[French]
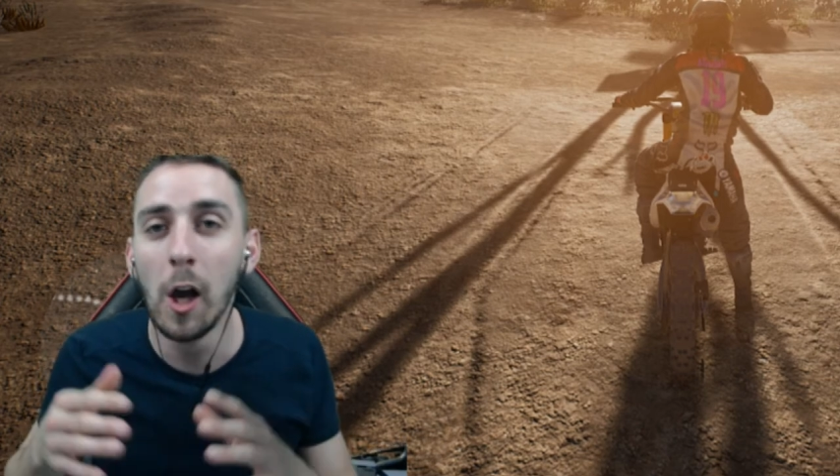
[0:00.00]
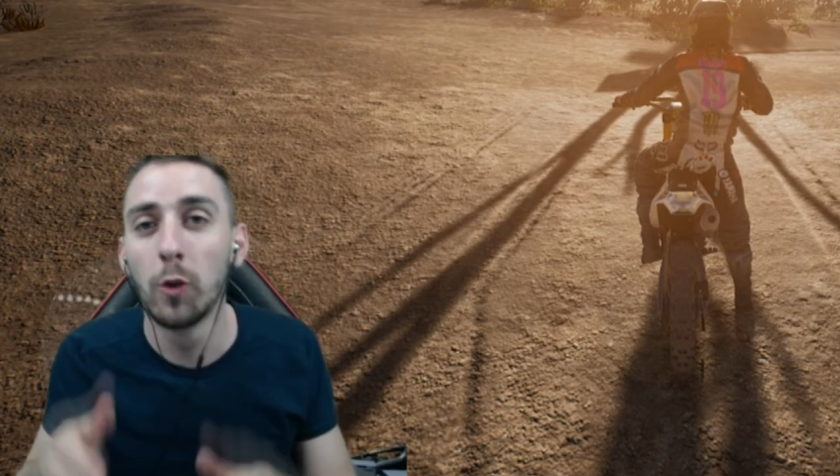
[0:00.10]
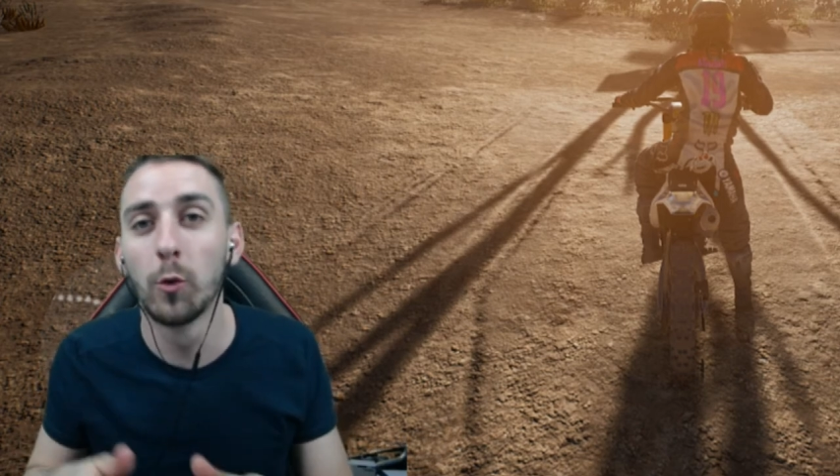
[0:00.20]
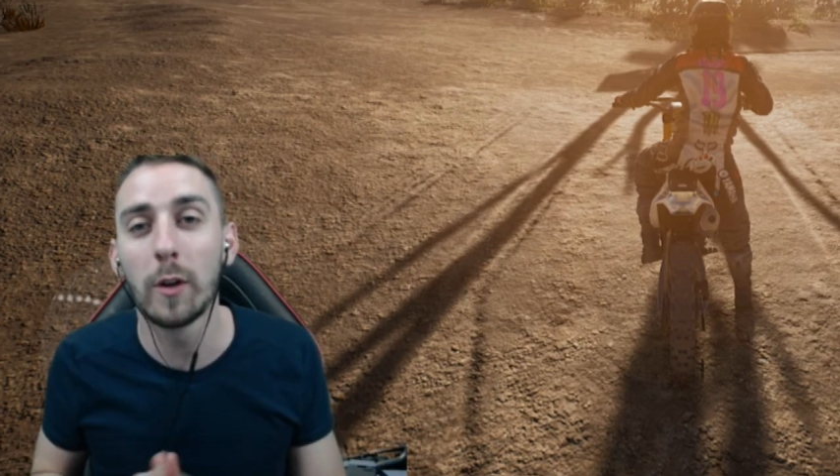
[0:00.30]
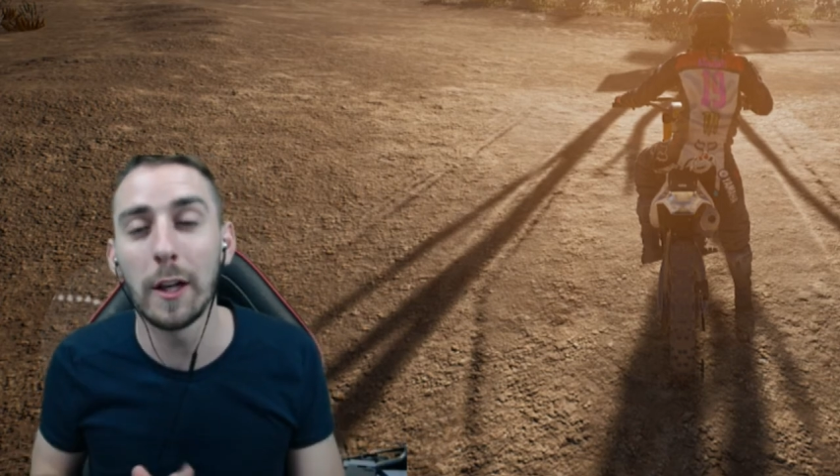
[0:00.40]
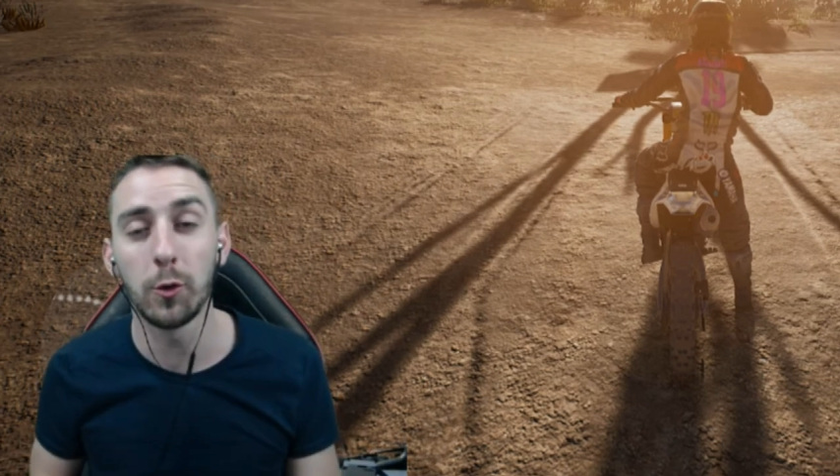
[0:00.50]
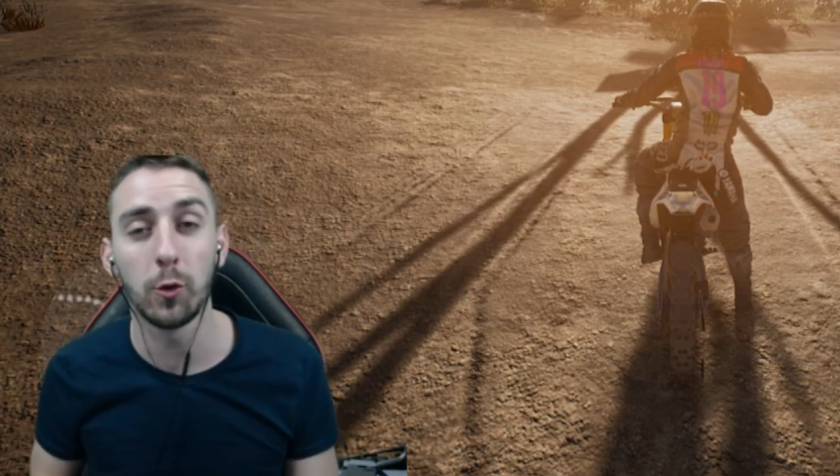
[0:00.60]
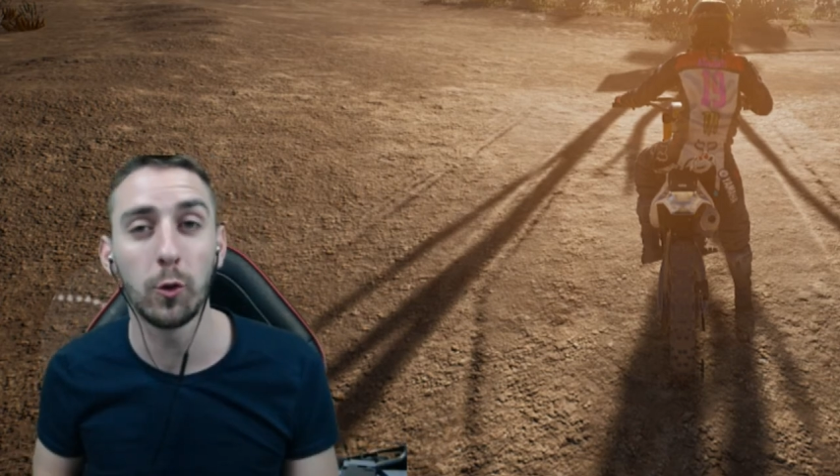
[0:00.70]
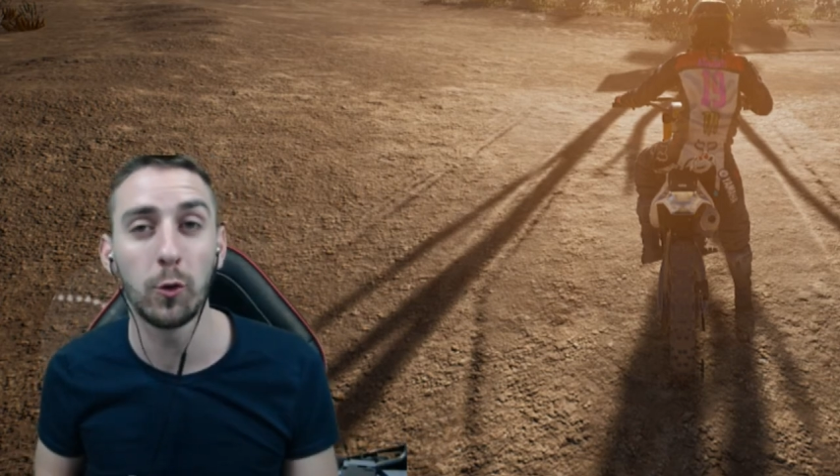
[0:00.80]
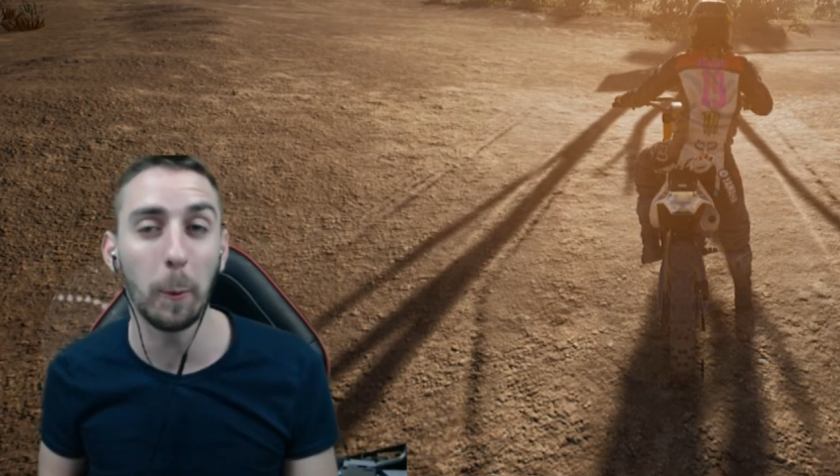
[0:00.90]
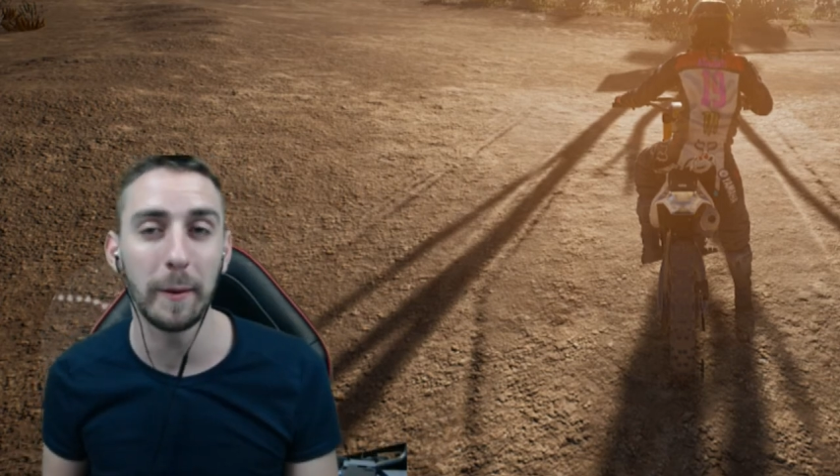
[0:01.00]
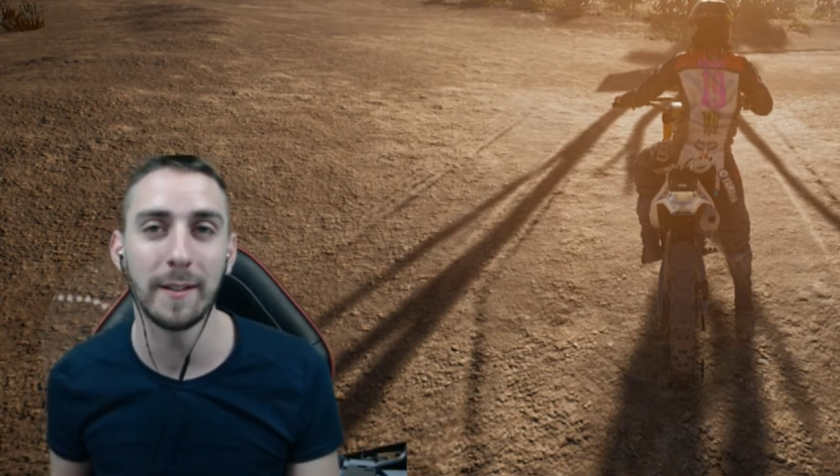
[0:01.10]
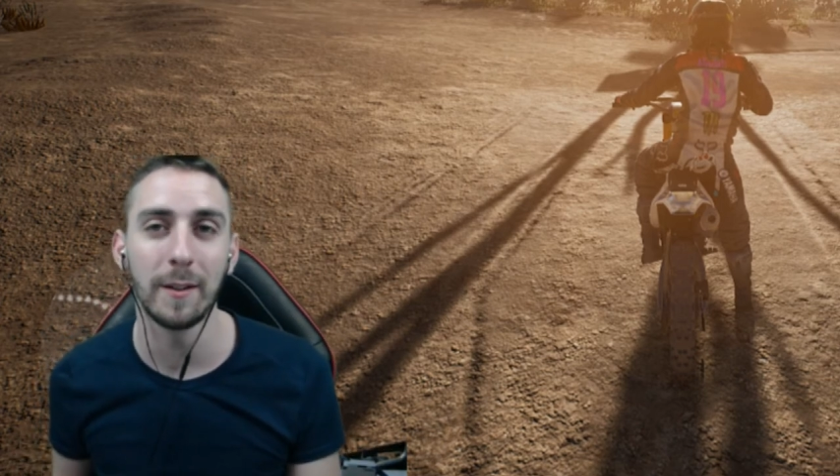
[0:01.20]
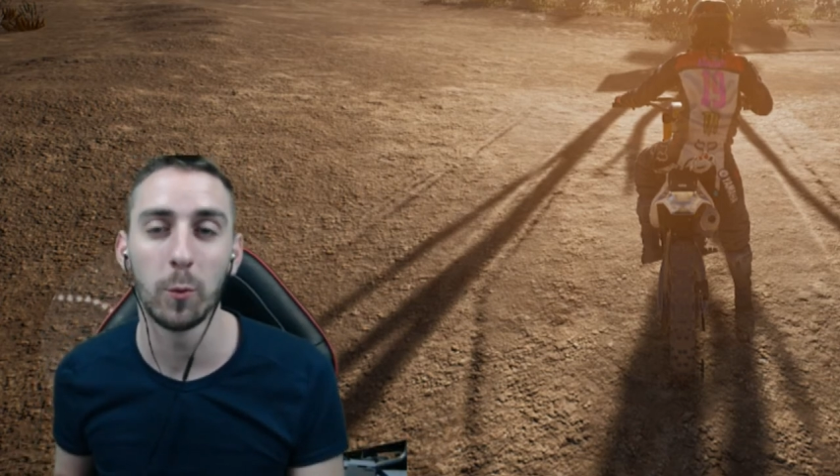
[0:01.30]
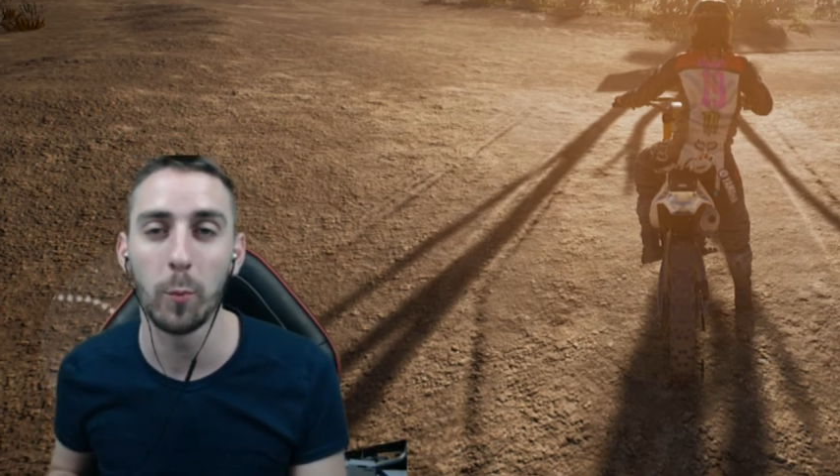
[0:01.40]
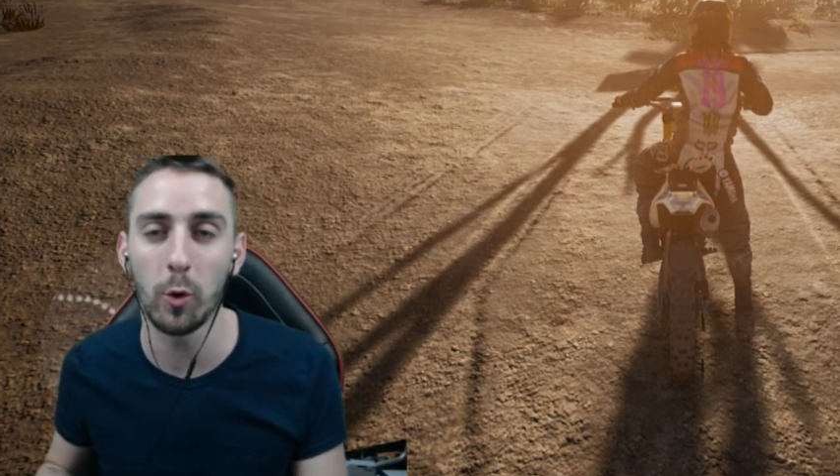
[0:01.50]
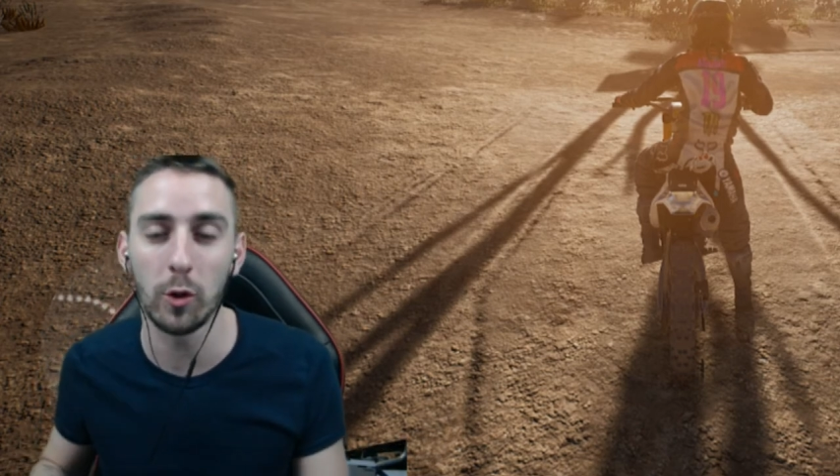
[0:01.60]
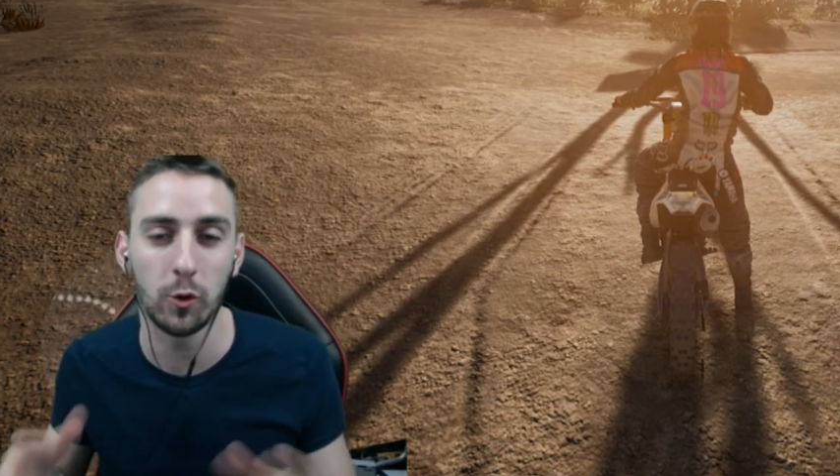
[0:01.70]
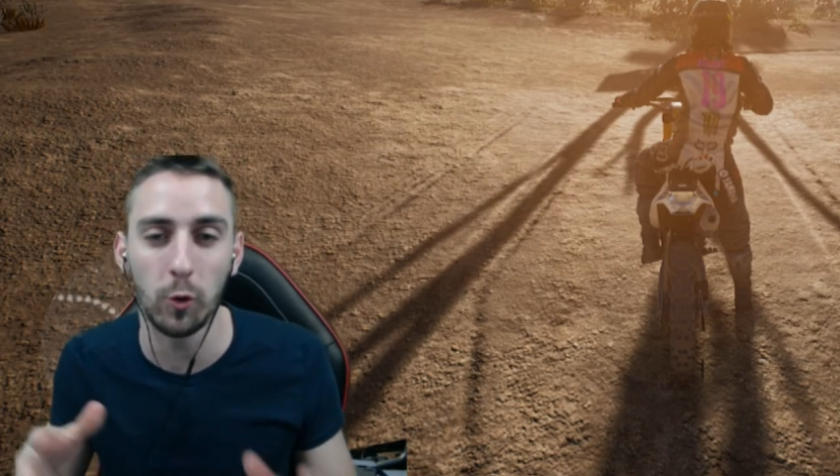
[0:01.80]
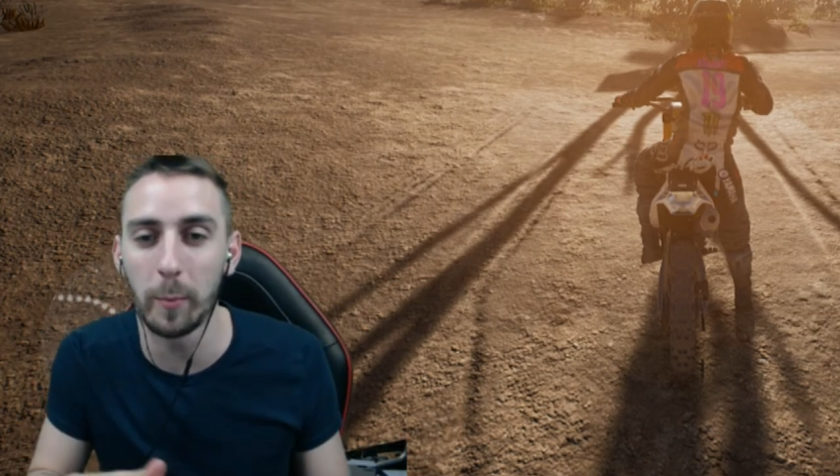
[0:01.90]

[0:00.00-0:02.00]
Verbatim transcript: Donc là je suis sur PC, donc pourquoi je suis sur